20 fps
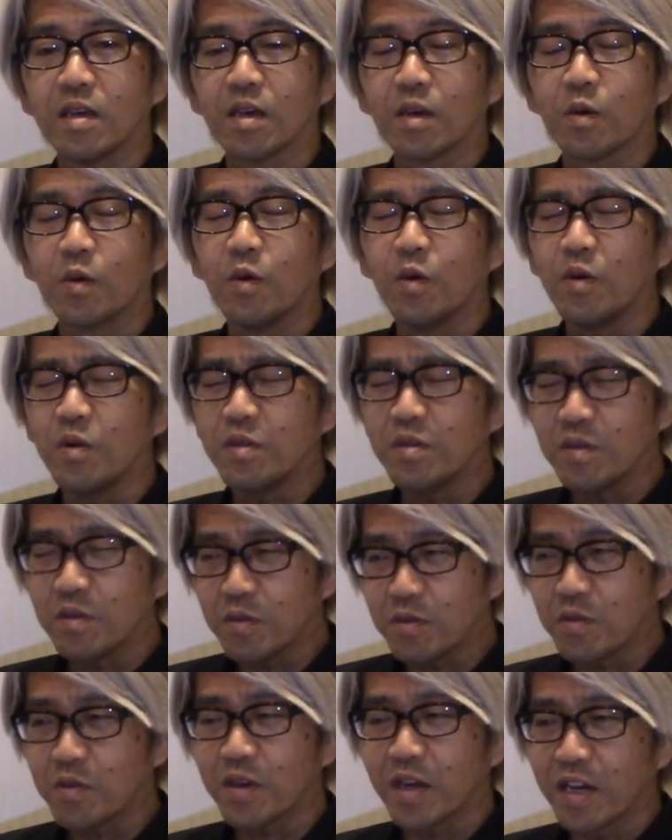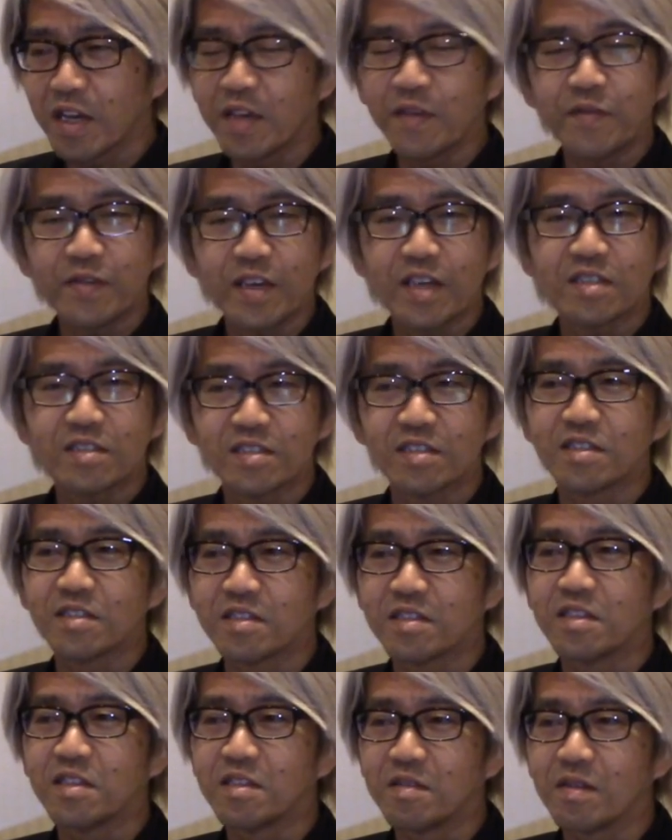こういうことかエフィカシーっ
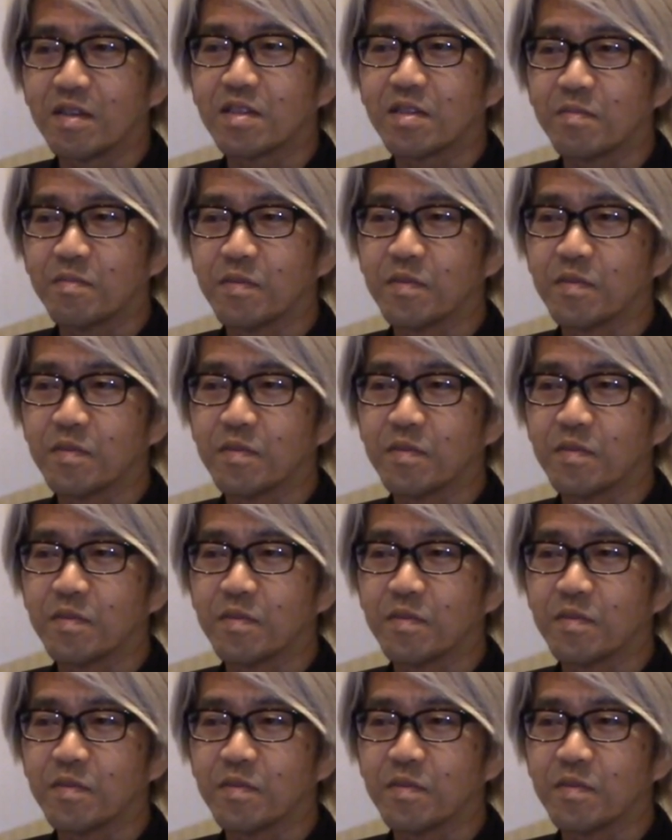ていうのは